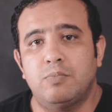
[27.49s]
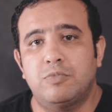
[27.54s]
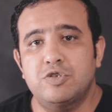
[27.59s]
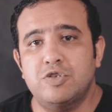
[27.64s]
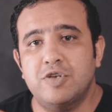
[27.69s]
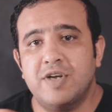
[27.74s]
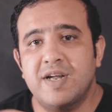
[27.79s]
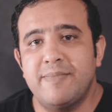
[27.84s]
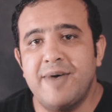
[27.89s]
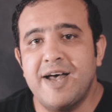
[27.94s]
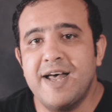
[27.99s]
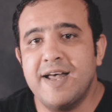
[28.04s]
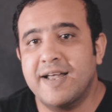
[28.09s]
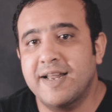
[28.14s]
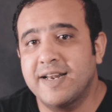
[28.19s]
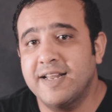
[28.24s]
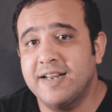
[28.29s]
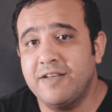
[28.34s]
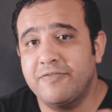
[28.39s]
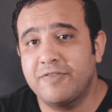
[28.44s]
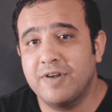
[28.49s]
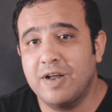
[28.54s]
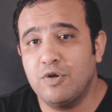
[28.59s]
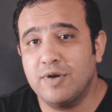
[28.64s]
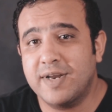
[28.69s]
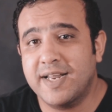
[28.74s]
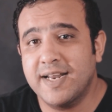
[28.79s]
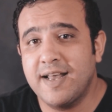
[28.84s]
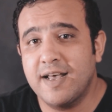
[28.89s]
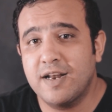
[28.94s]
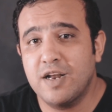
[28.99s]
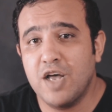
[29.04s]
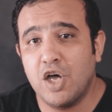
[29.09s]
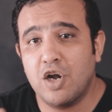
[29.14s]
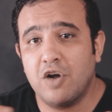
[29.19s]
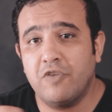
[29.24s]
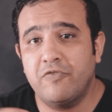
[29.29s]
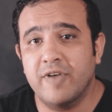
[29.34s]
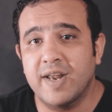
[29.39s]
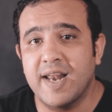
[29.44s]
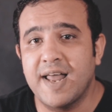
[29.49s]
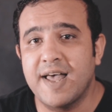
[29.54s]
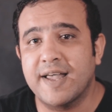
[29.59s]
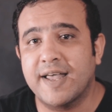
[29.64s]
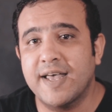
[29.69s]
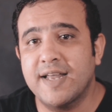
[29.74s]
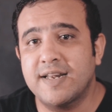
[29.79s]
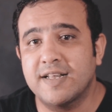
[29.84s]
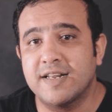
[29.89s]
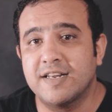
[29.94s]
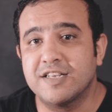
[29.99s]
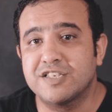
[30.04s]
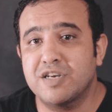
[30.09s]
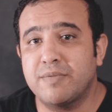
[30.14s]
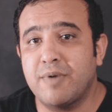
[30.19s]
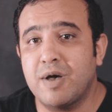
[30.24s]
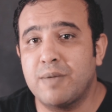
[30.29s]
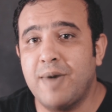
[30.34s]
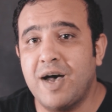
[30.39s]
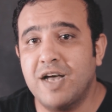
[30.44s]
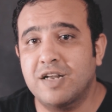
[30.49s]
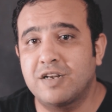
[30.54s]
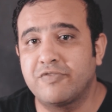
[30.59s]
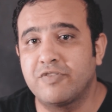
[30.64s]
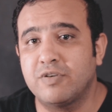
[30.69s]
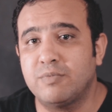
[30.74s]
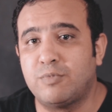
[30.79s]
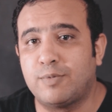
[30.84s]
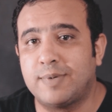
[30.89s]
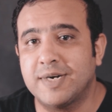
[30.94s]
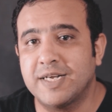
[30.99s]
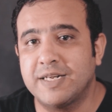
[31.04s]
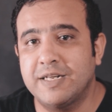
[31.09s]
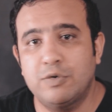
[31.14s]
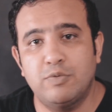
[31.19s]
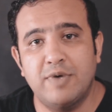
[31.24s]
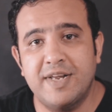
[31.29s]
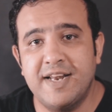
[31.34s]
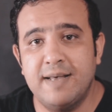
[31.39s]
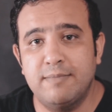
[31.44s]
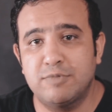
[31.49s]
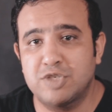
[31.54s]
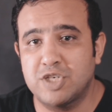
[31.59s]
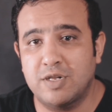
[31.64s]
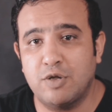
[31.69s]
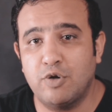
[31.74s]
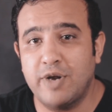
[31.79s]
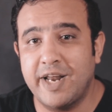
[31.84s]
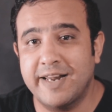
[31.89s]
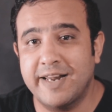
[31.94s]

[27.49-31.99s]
بصوا يا جماعه خلينا في الاول كده نعرف الحاجات اللي شبه بعض في الموبايلين وانا مش هطول